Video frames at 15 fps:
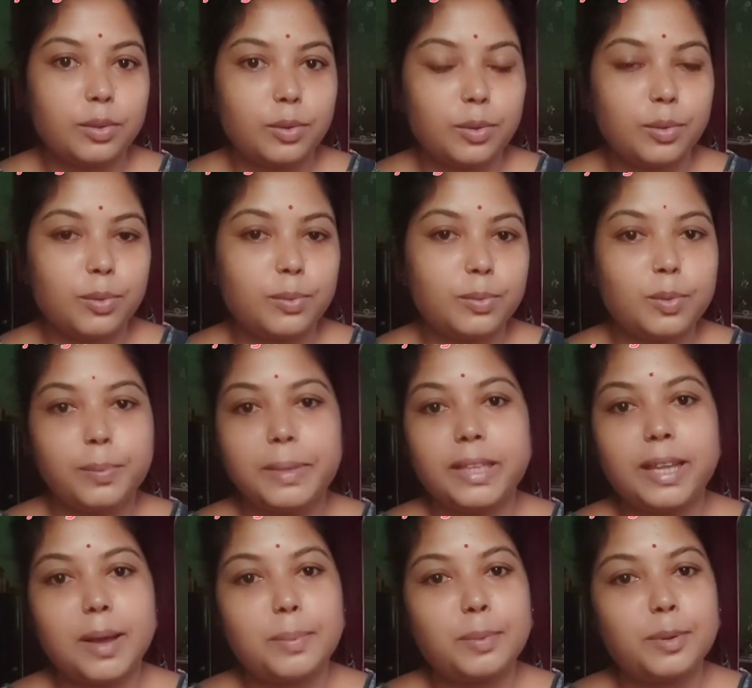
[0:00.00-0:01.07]
तो वो
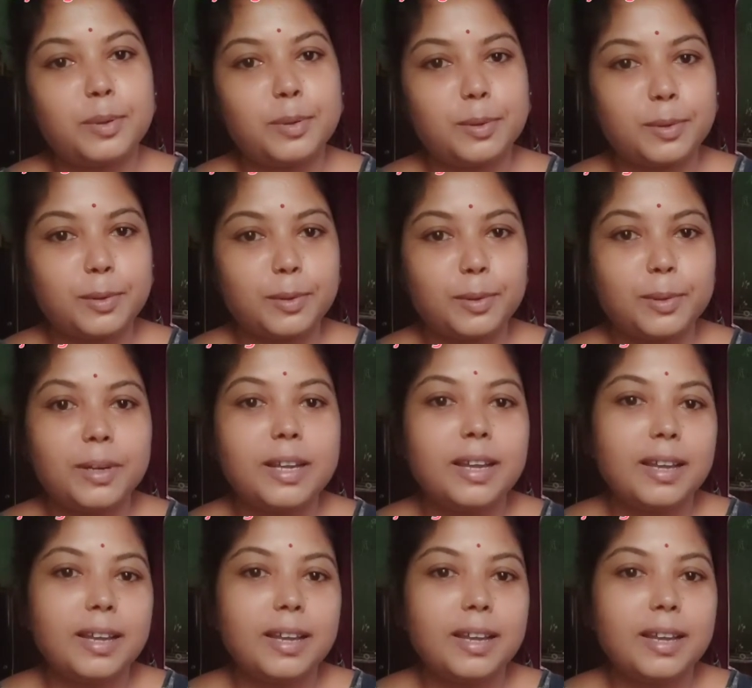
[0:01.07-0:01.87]
मैंने आप लोगों को